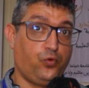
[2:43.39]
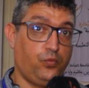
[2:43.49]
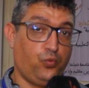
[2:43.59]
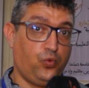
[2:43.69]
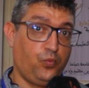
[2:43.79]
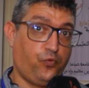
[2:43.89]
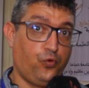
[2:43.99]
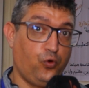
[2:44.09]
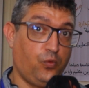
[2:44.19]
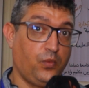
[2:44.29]

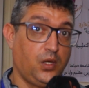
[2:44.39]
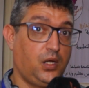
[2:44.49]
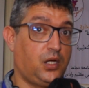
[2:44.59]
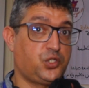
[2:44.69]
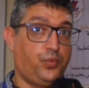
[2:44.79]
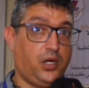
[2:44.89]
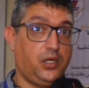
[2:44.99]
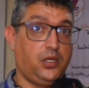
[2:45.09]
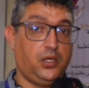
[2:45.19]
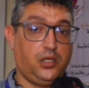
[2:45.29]
مفهوم اصبح